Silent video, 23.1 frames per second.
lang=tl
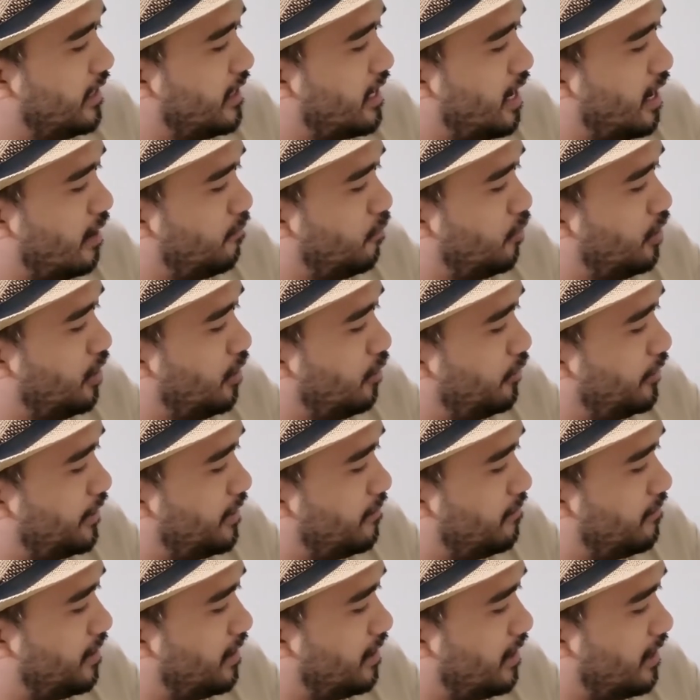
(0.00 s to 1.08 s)
Hinabol ako
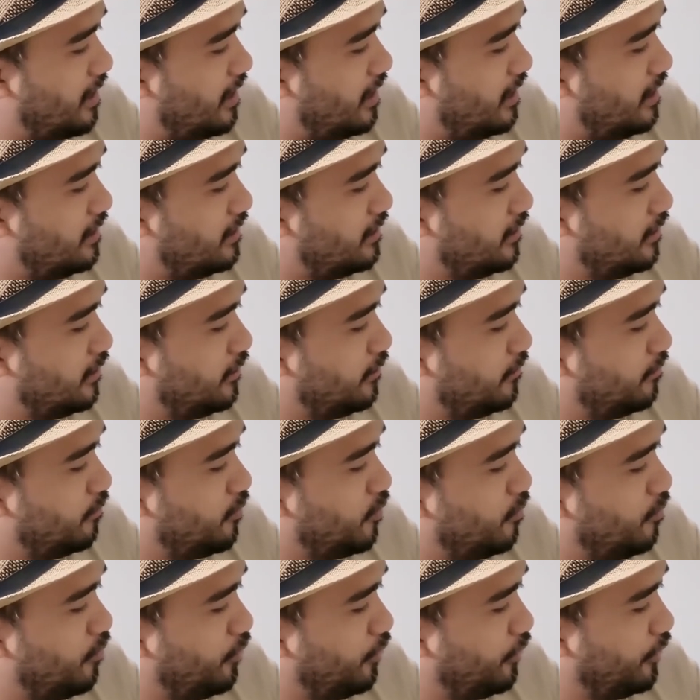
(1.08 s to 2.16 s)
ng mga
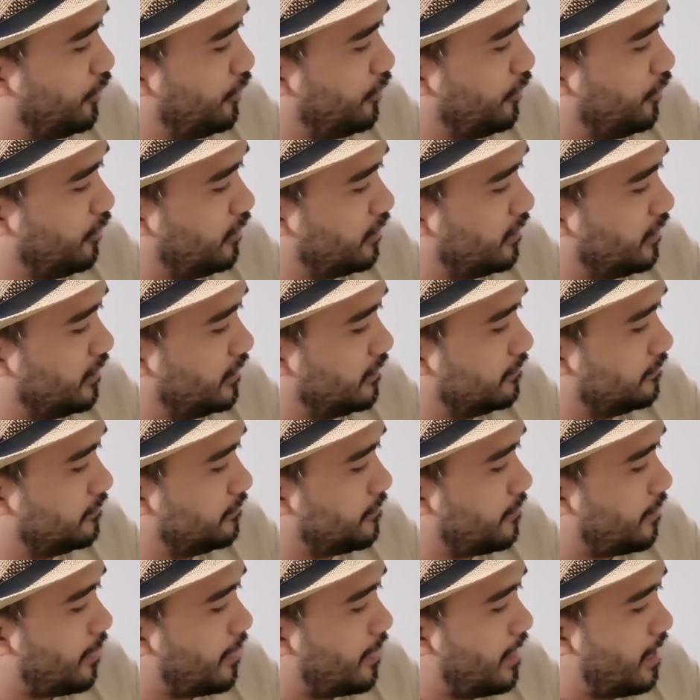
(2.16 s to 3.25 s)
bubuyog.
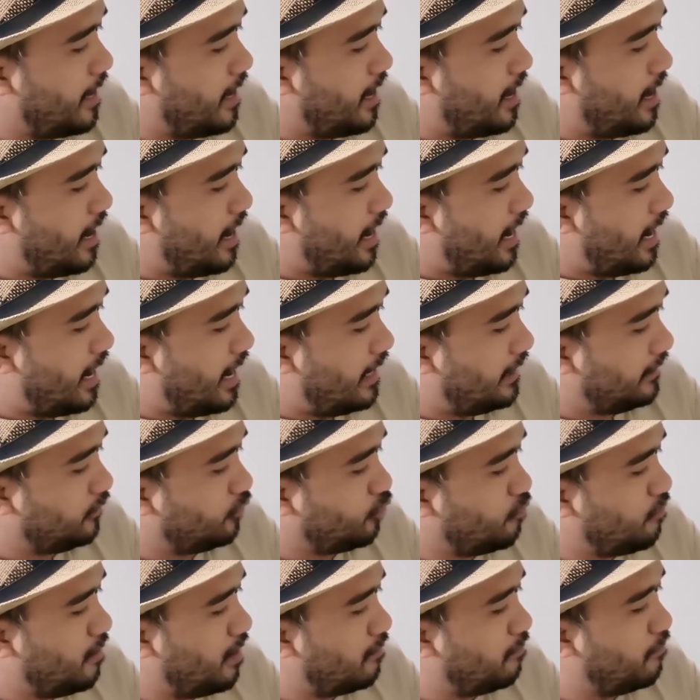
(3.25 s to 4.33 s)

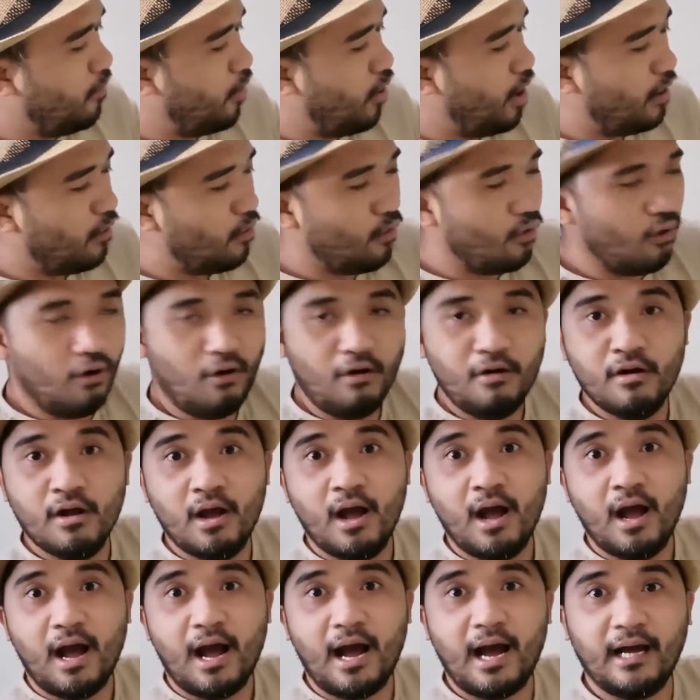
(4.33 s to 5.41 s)
At tumakbo ako
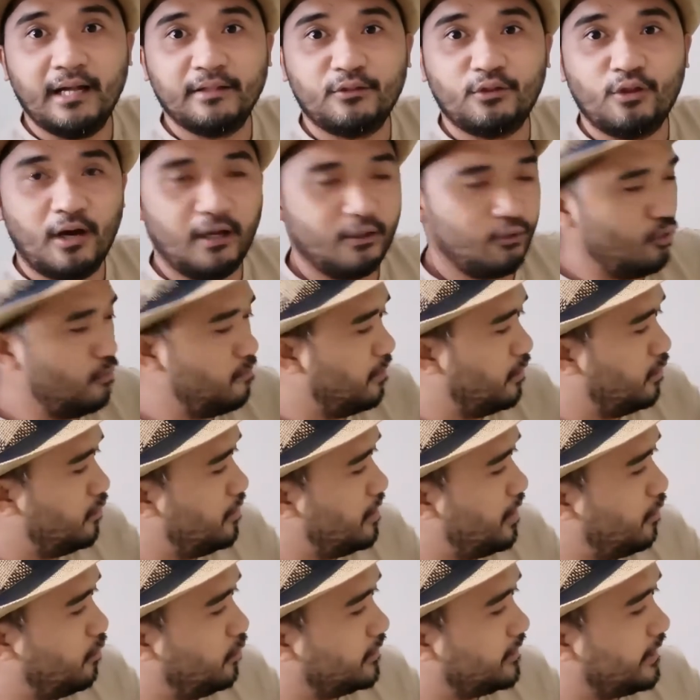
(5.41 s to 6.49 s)
at uh, ah,
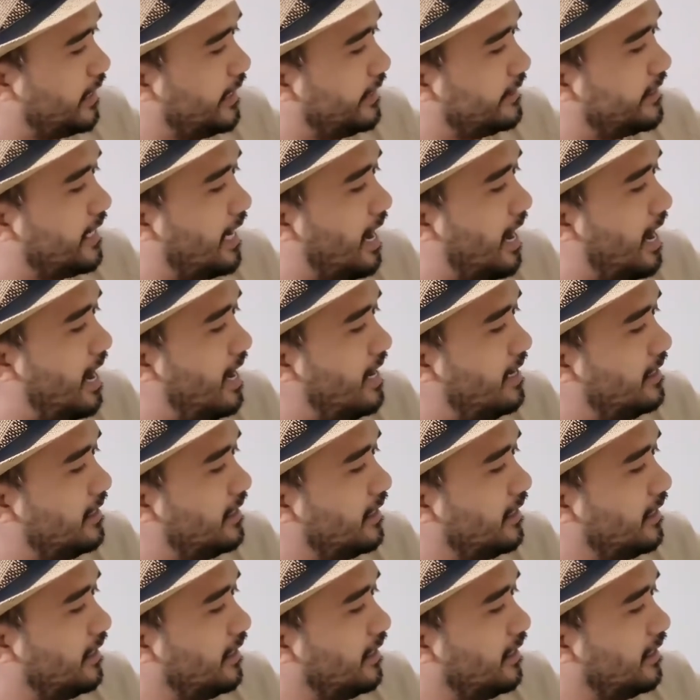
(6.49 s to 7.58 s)
tumalon ako sa isang
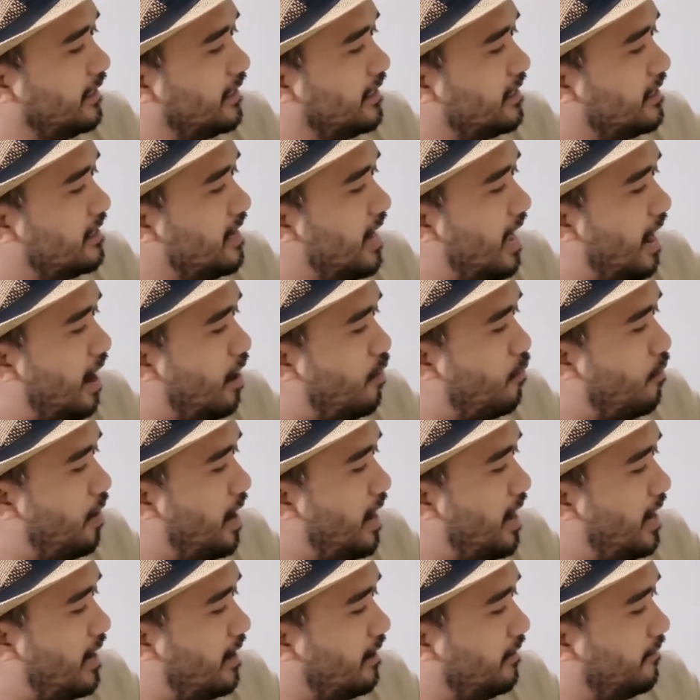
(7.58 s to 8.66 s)

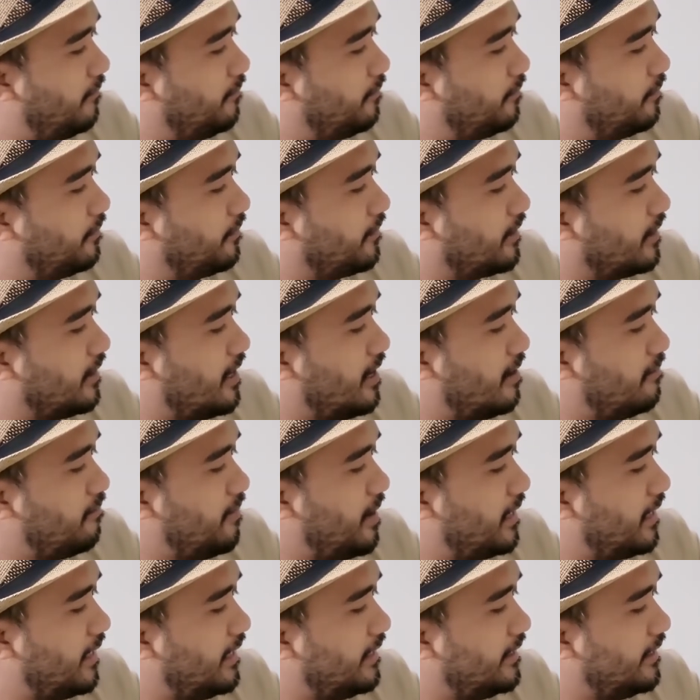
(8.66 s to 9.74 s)
lawa. Yan,
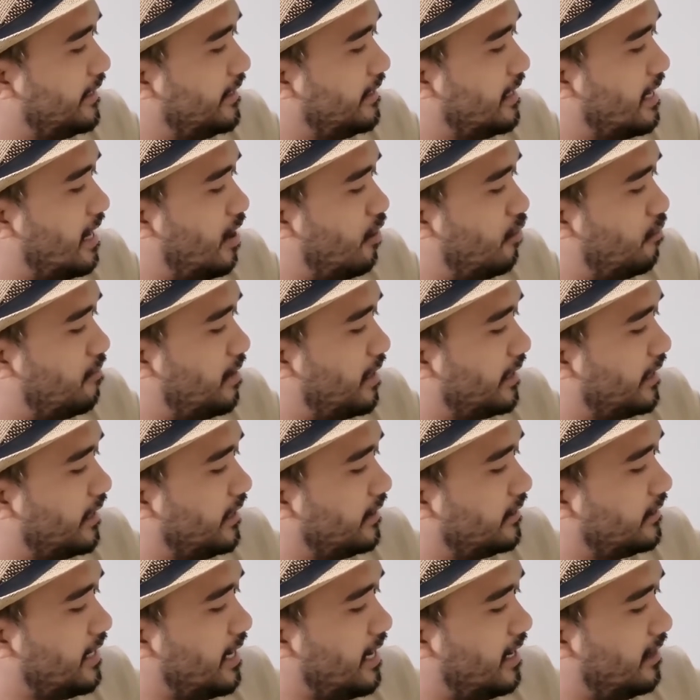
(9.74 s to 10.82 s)
para hindi nila ako
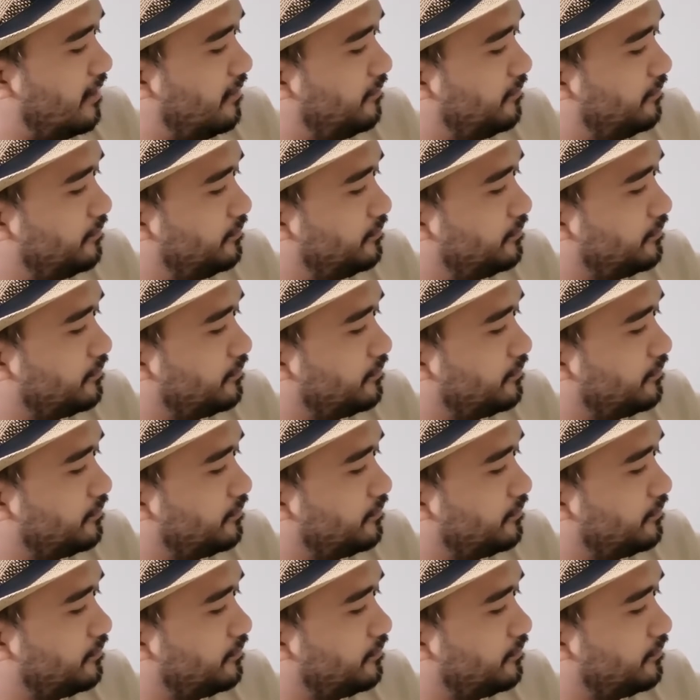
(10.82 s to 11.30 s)
makita.